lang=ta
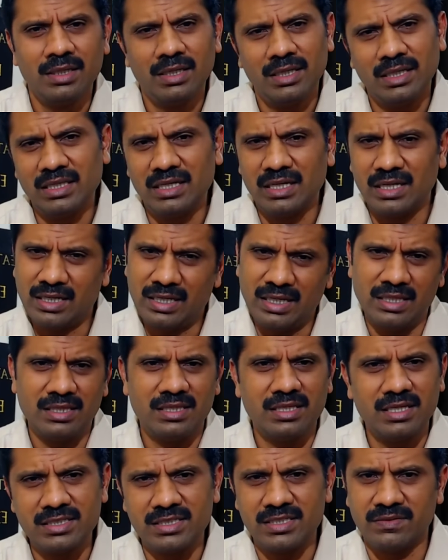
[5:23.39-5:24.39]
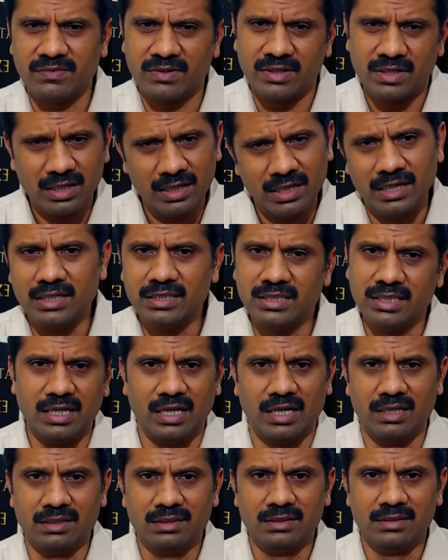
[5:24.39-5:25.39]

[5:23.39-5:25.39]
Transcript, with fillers: இதில் இருக்க எந்த அரிசி வேணாலும் எடுத்துக்கலாம்